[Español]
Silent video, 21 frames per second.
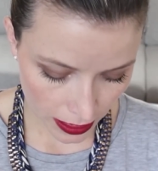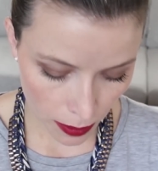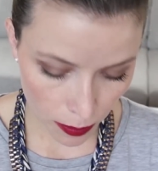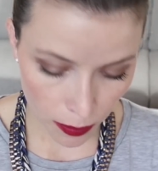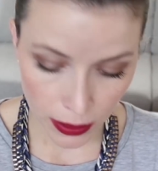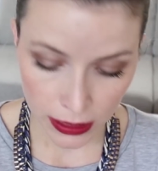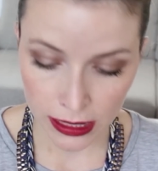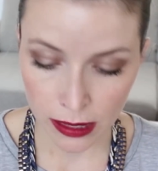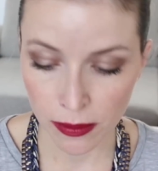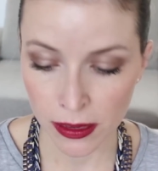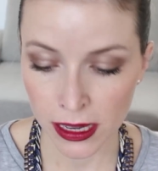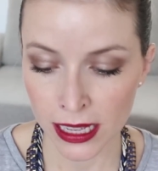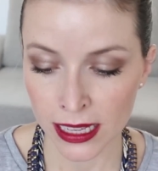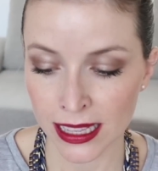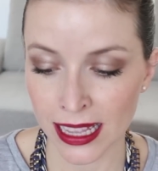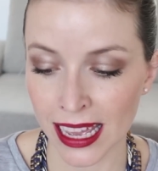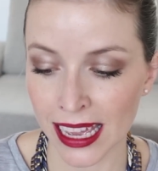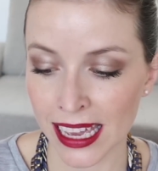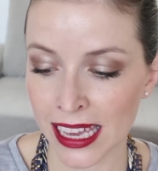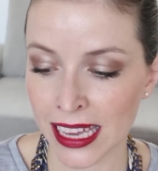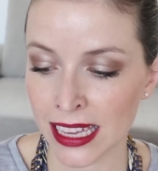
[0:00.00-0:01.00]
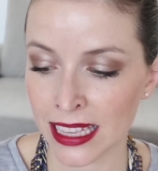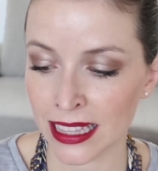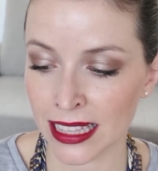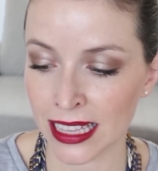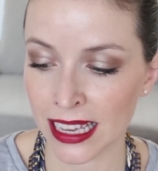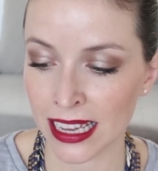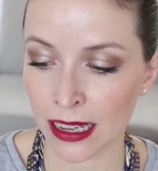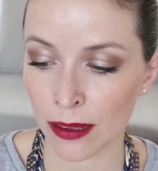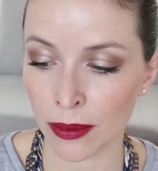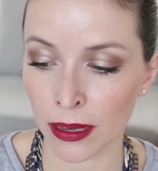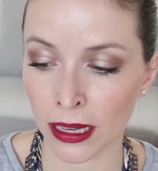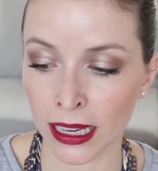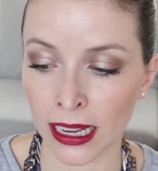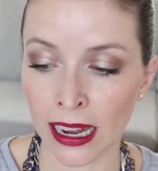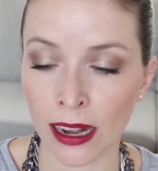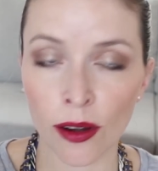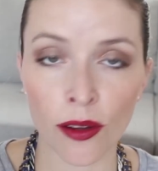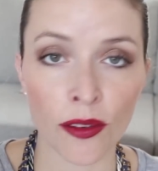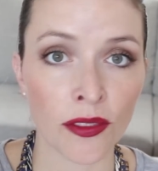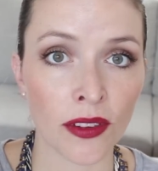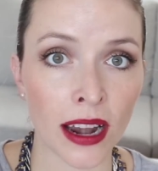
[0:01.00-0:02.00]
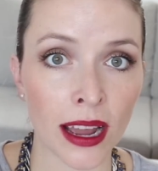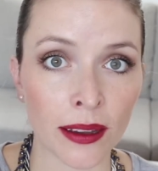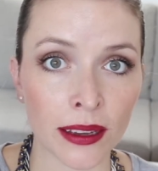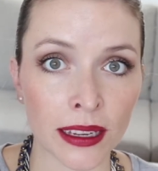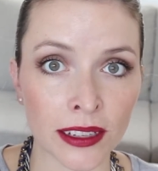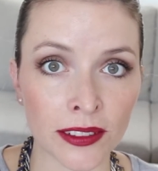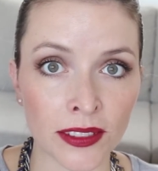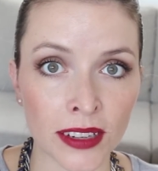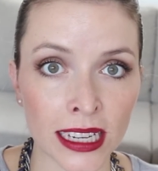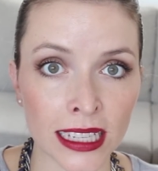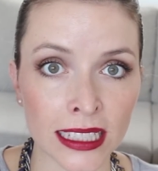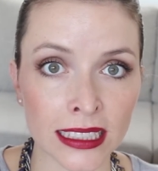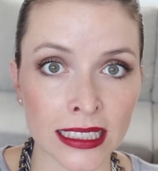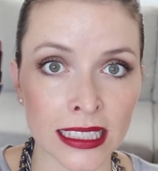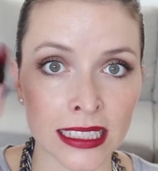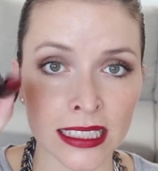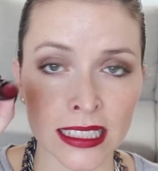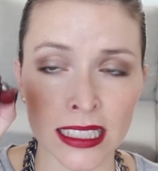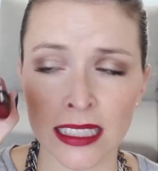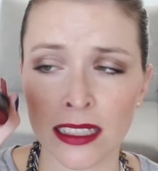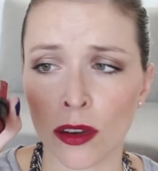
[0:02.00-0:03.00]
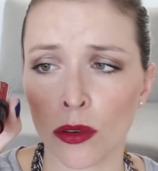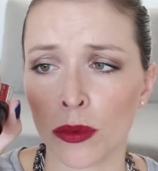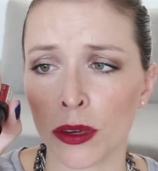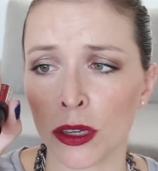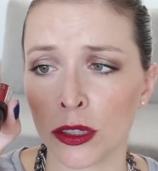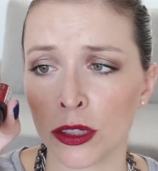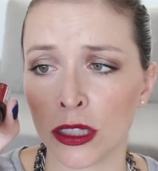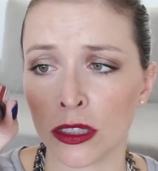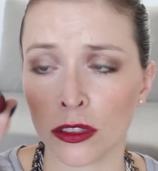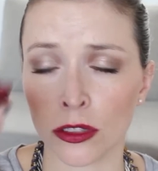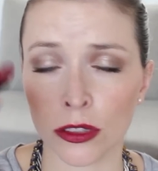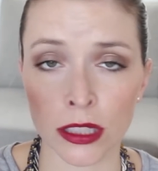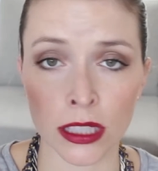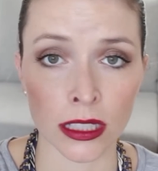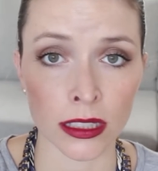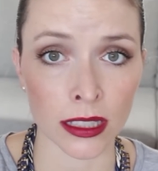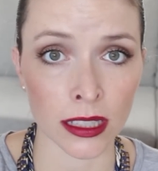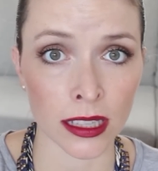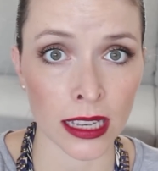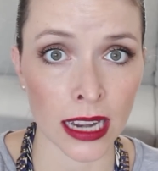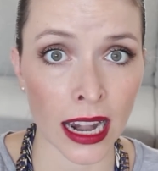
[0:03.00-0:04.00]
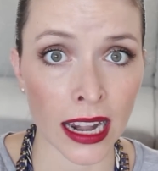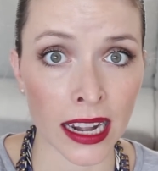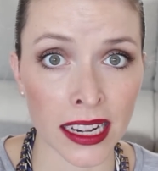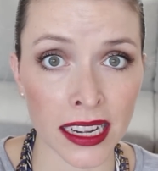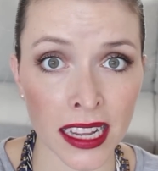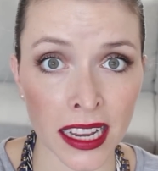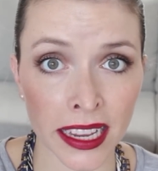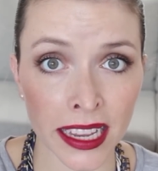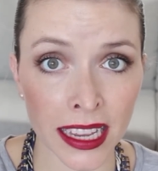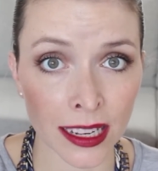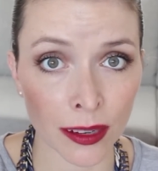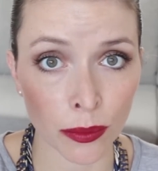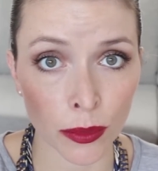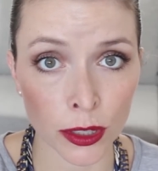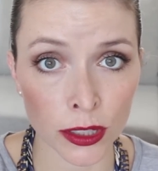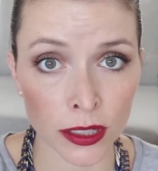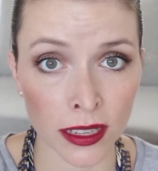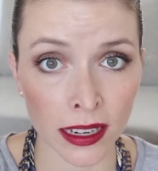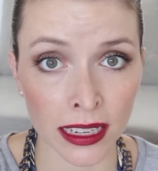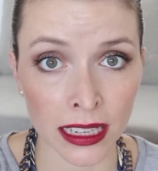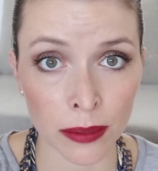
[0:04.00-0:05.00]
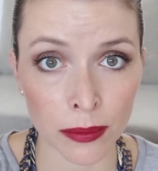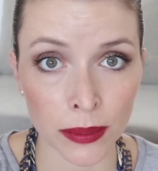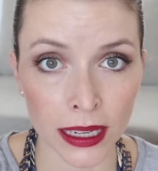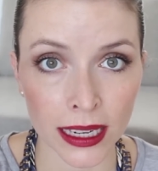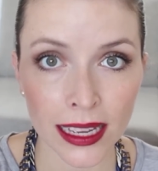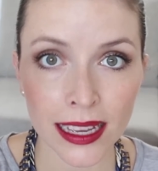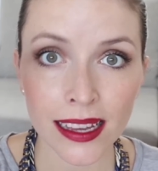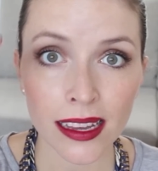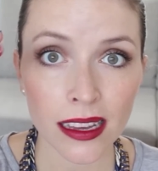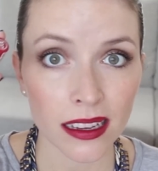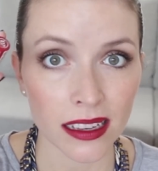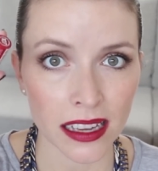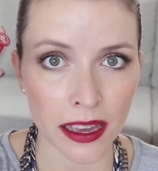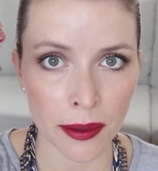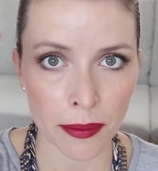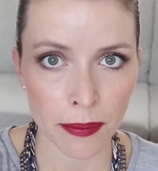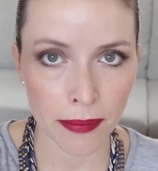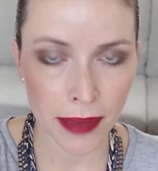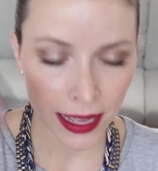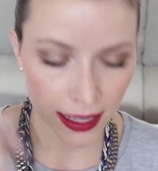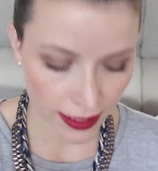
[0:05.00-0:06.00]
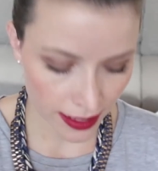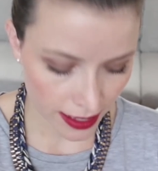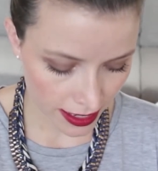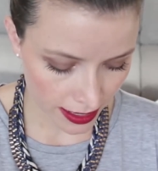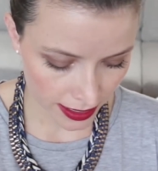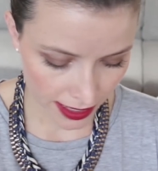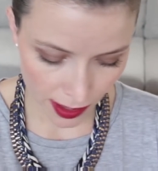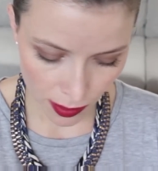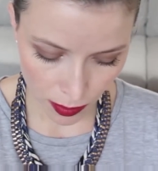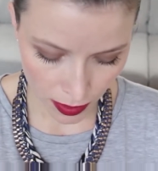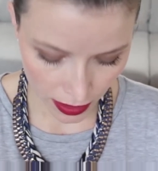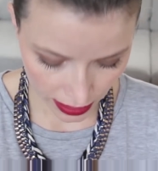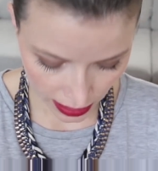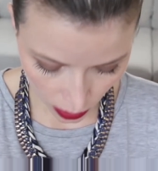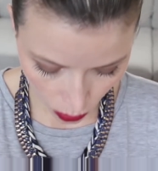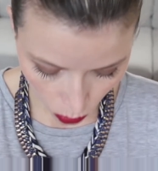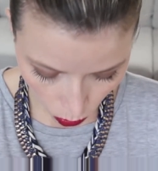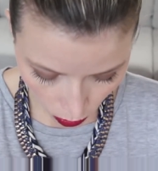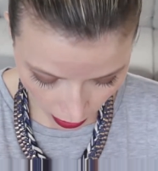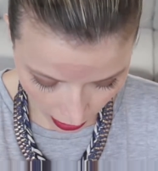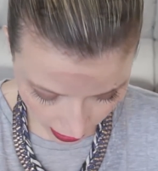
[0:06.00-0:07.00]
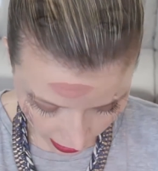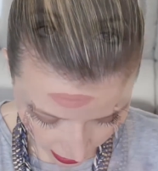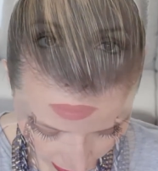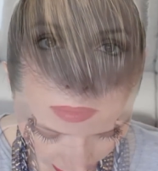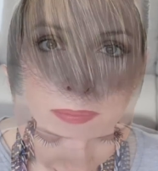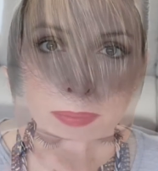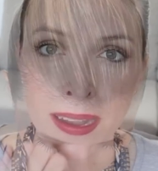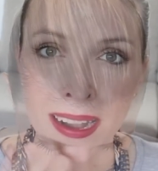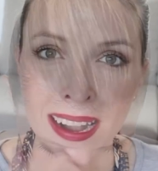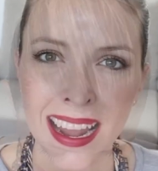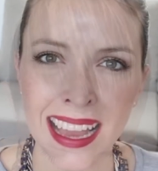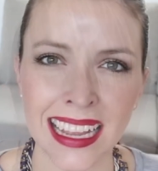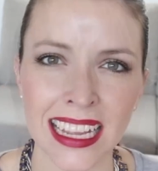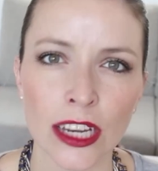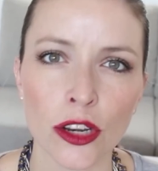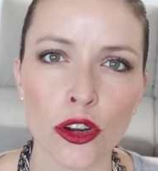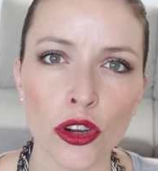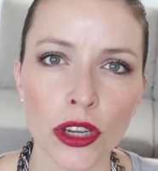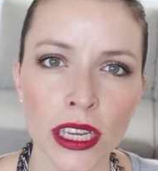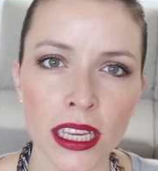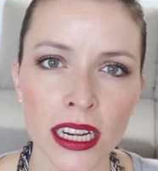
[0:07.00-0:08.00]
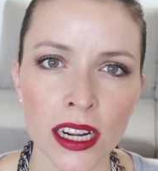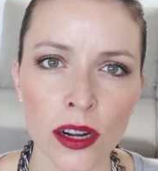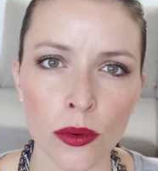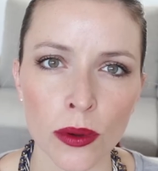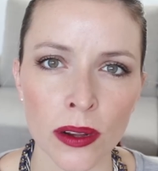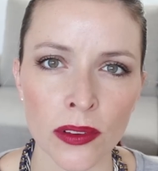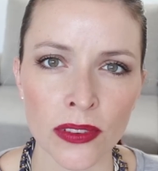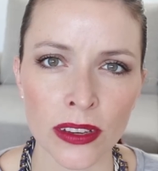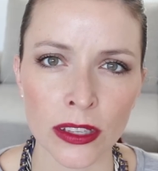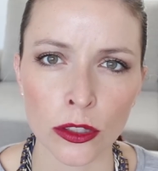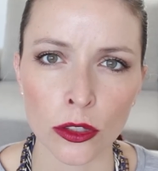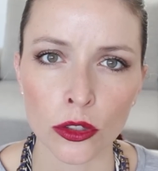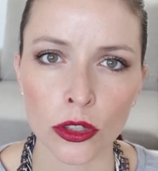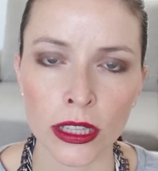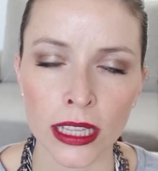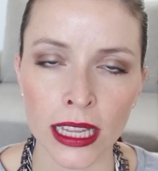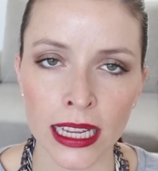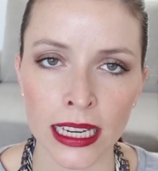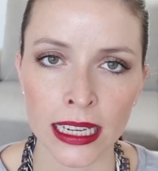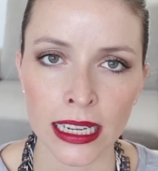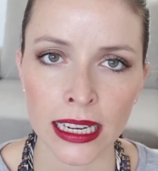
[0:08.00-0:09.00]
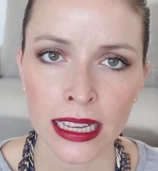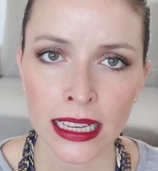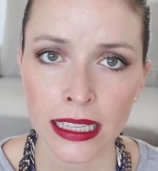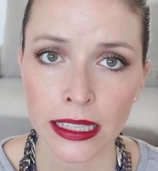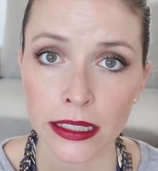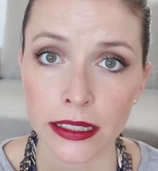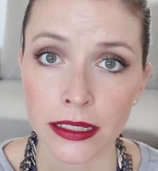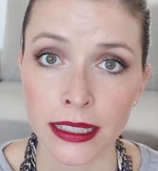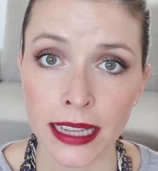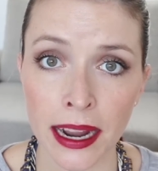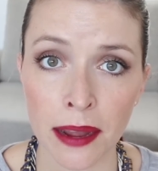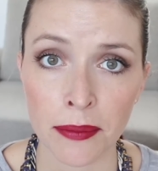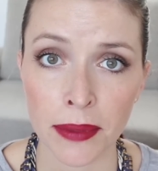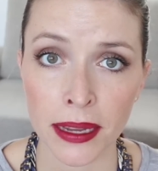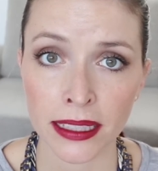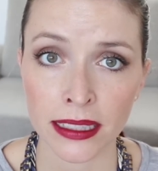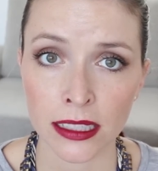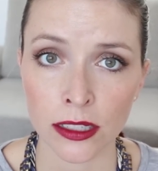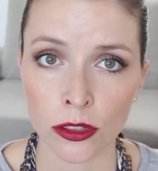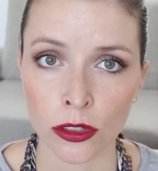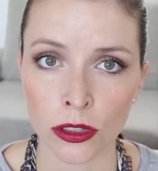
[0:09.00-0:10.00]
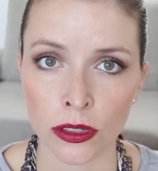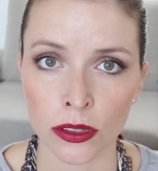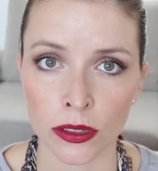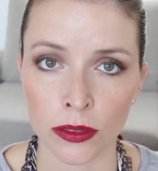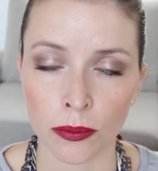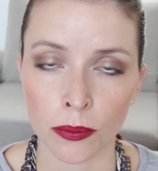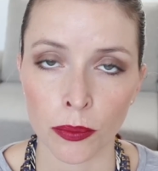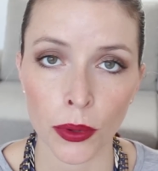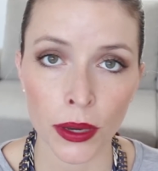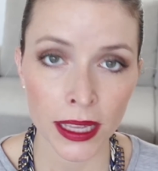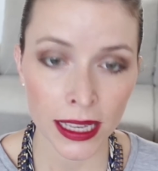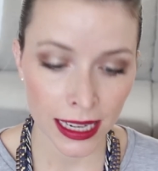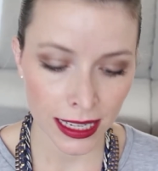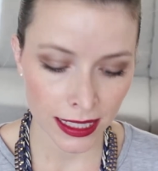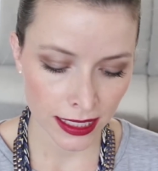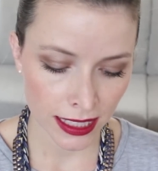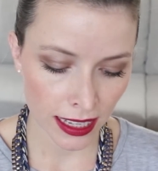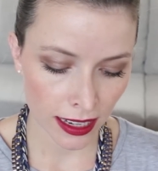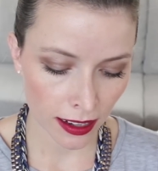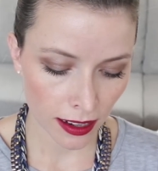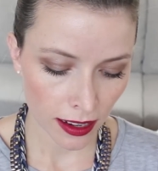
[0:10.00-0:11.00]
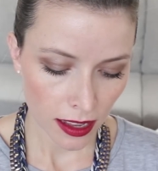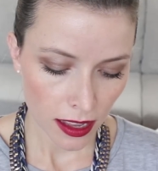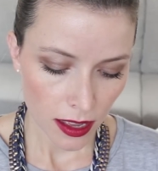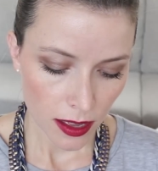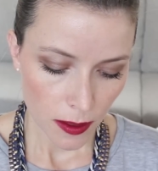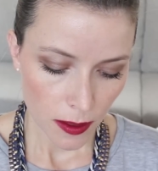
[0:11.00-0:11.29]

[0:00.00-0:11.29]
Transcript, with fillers: después también está este que me regaló Flavia Flanders, que es el número 107 de la línea Kate Monster Rimmel y es mate, es espectacular. Para las que no quieran un efecto tan dramático, eh, pueden hacer